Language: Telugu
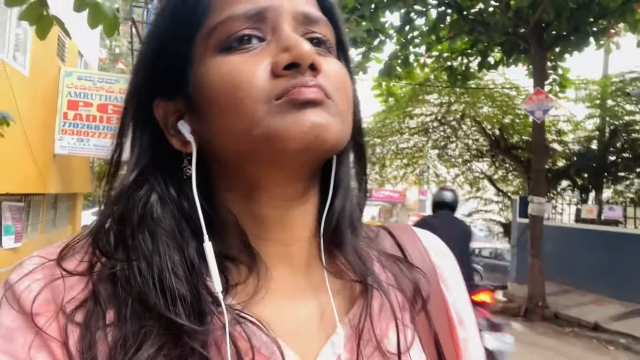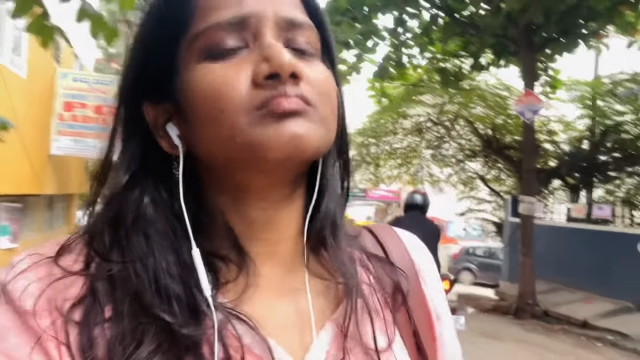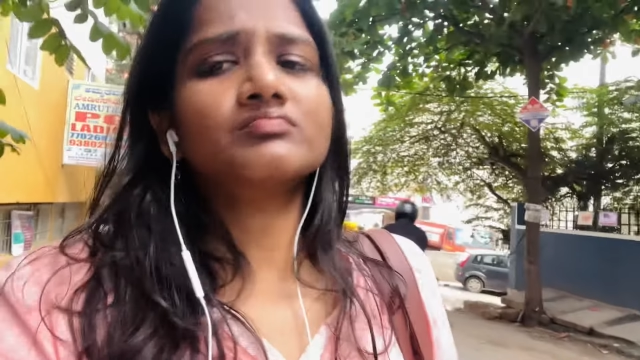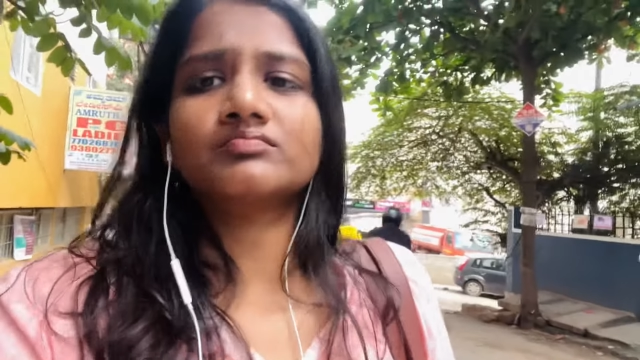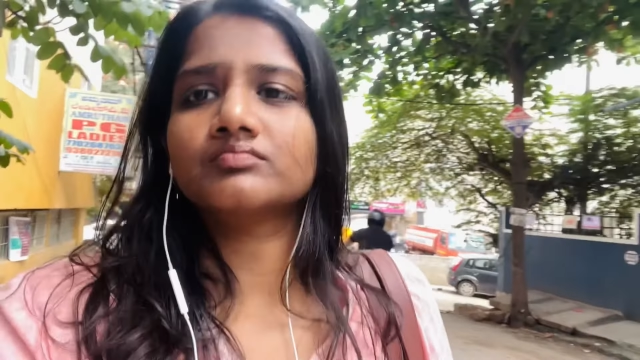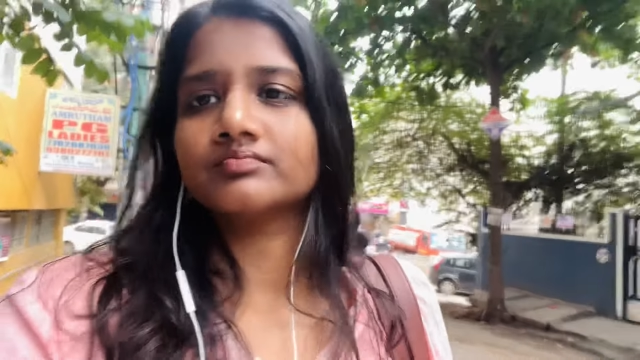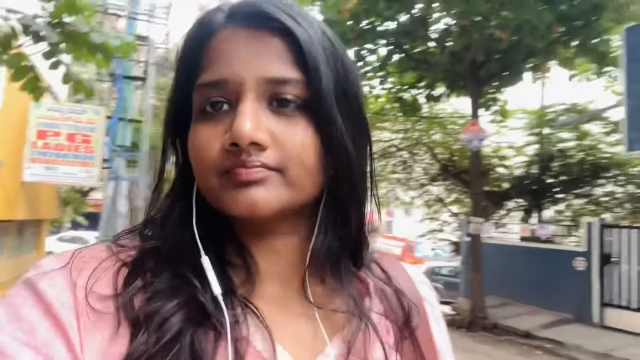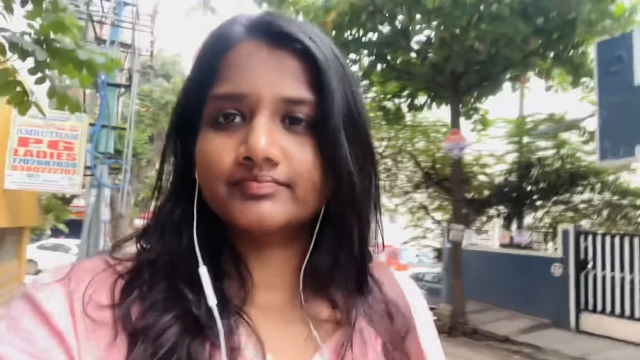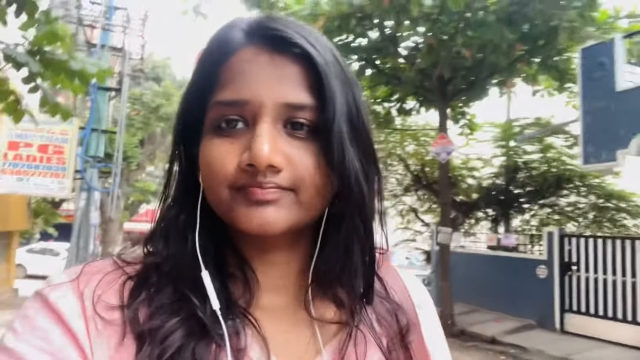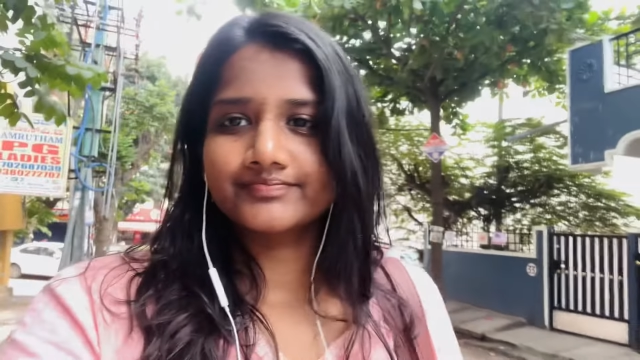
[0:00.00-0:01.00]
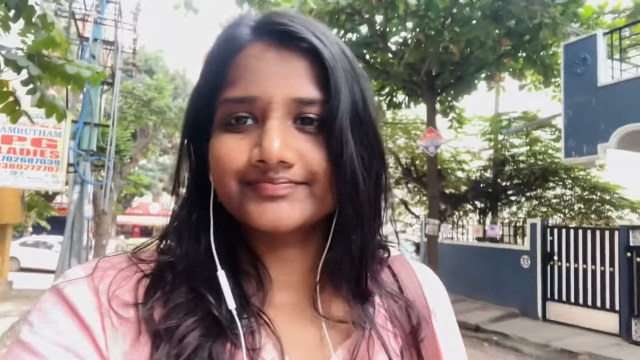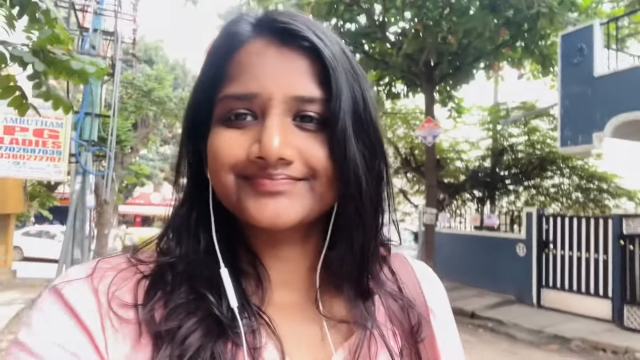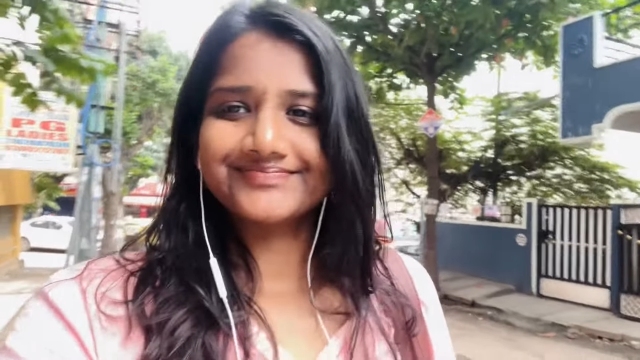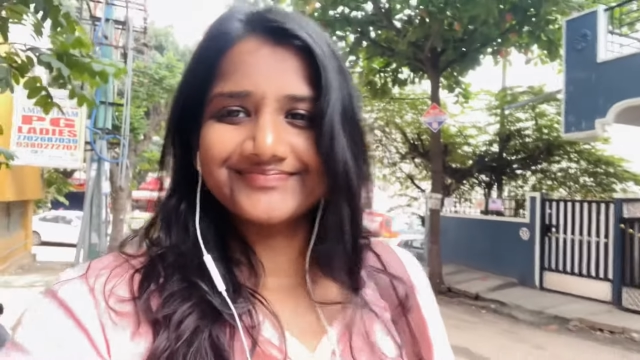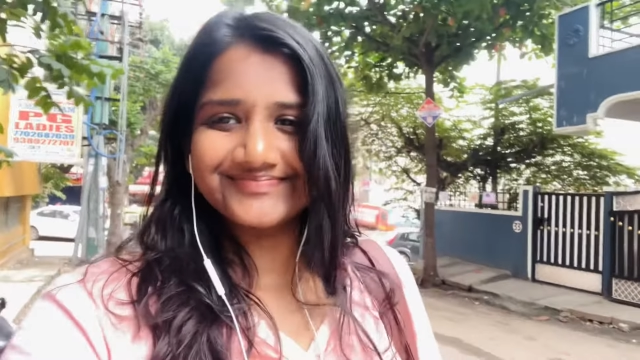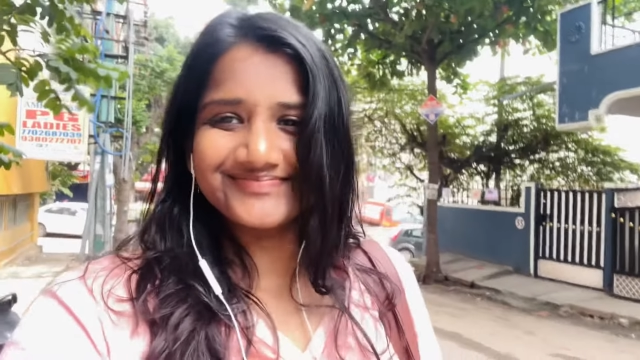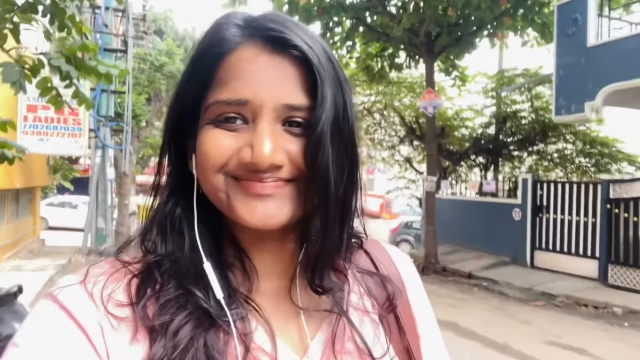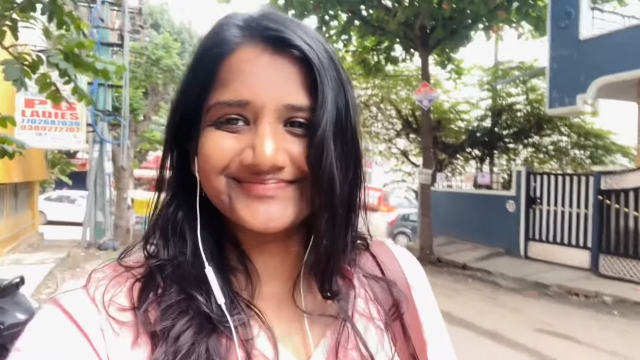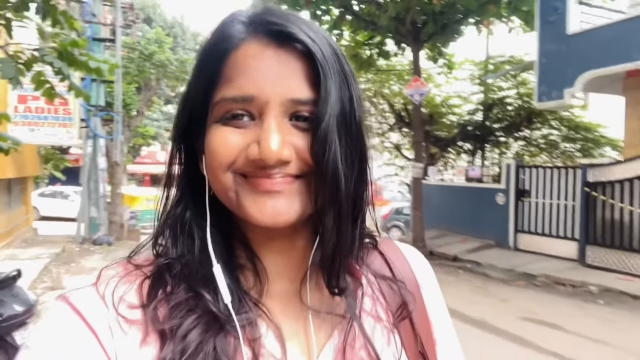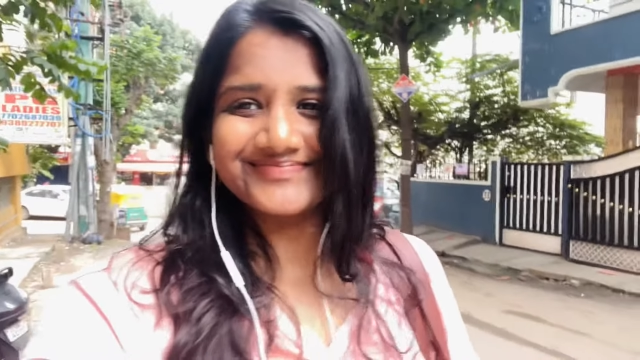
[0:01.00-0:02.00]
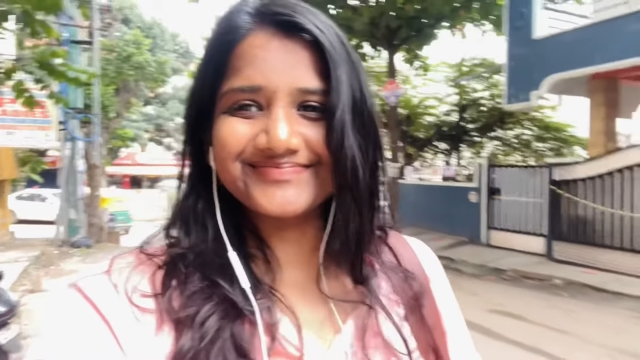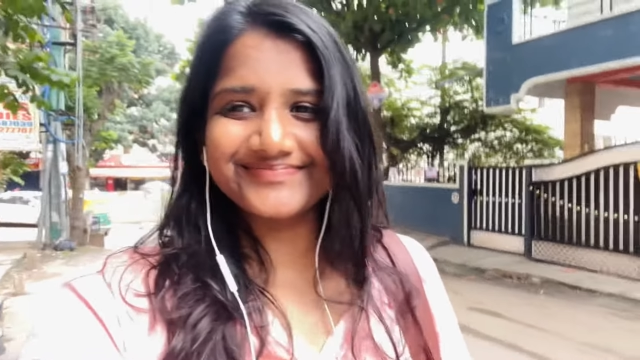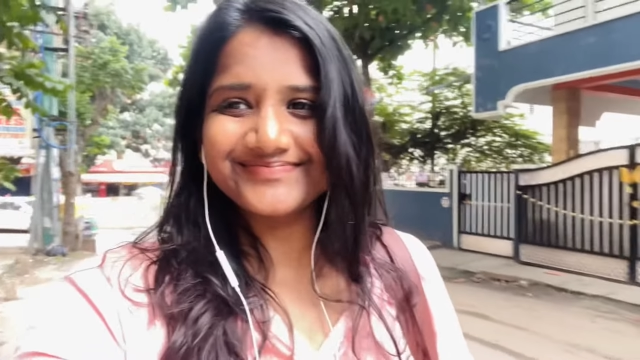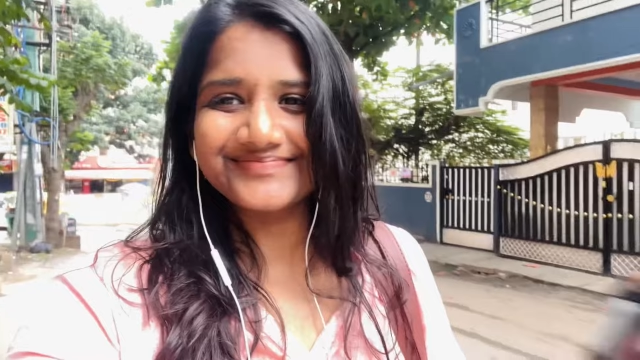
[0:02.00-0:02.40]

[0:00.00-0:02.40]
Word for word: నేను ఇంకా స్టార్ట్ అయిపోయాను నేను స్టార్ట్ అయ్యే